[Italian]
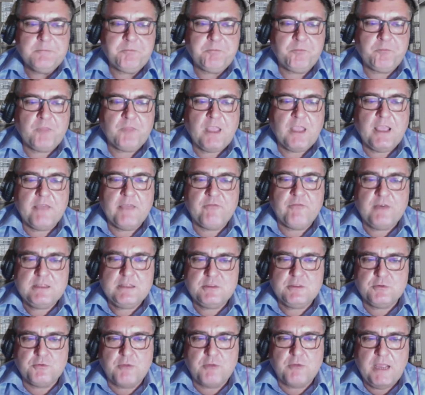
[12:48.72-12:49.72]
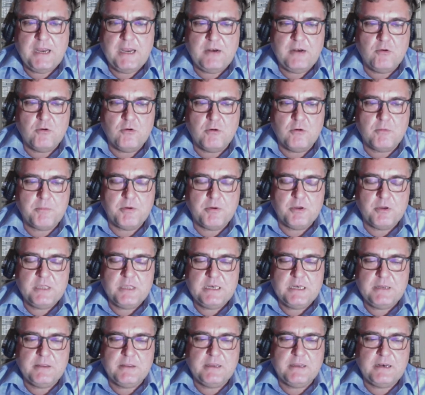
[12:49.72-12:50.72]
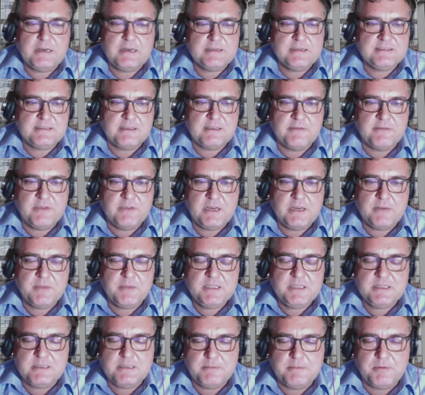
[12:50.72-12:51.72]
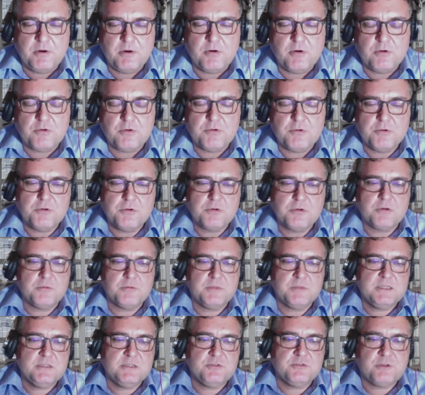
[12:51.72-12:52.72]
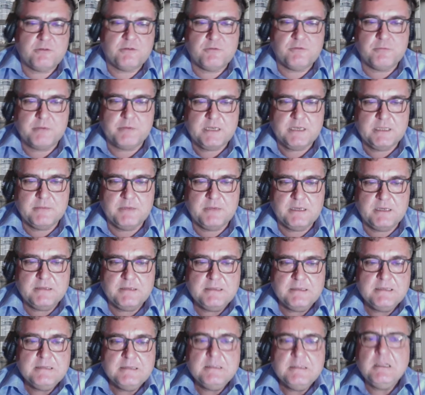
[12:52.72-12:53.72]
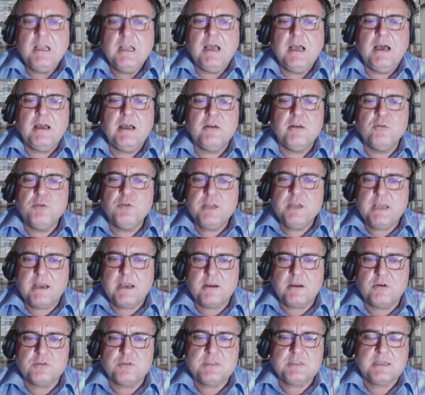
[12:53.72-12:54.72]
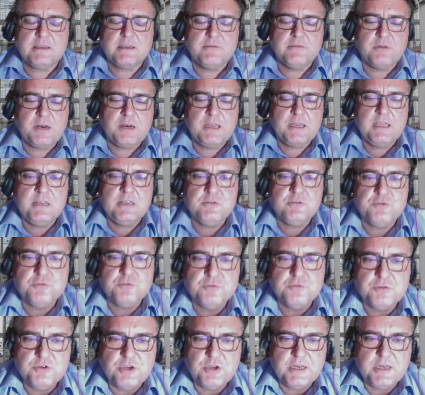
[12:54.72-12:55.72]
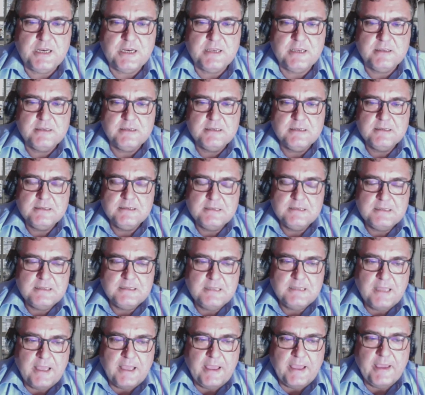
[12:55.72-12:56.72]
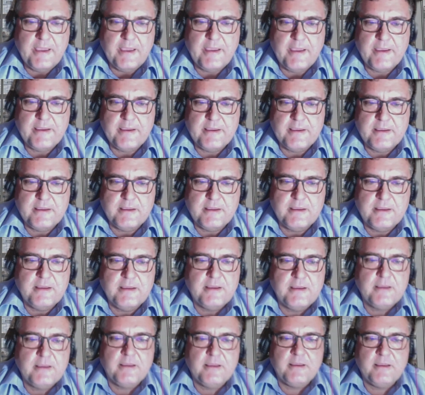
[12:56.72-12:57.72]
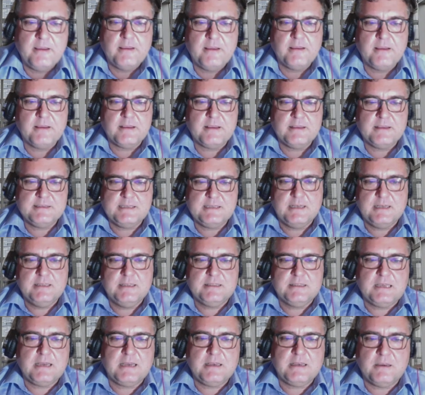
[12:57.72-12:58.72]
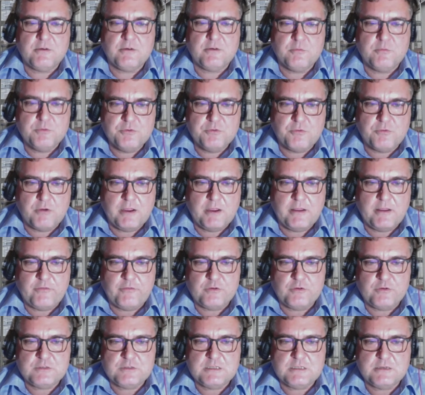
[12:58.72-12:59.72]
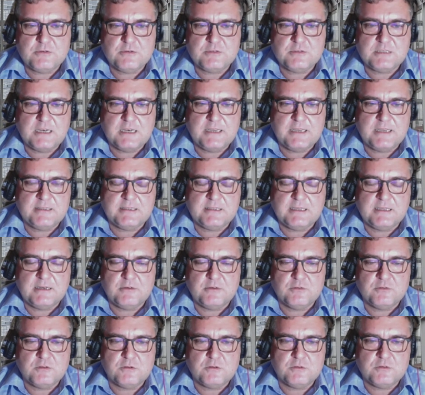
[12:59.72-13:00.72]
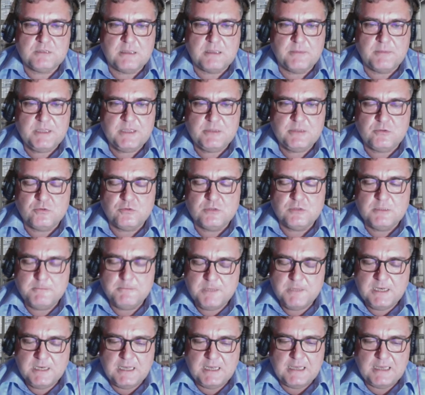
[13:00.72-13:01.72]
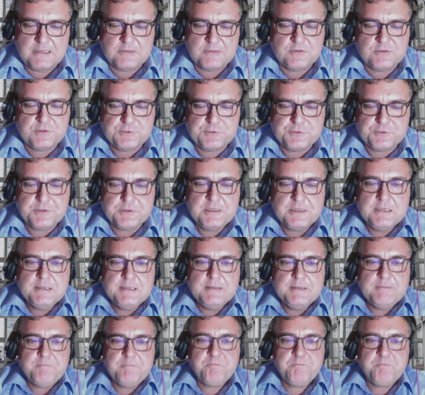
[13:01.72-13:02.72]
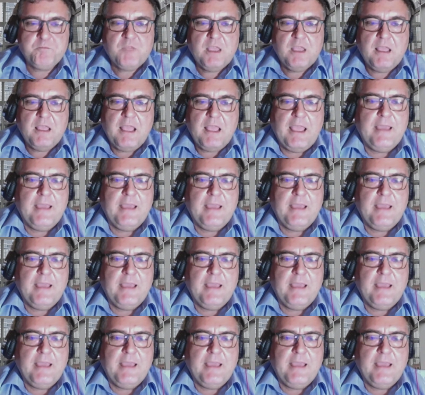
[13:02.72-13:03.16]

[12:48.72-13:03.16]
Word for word: E fatto quello, poi resta veramente poco, come dicevo prima. Sì. Uh, l'unica cosa che vorrei aggiungere e eh, che se l'Italia comunque fosse costretta allo scostamento di bilancio e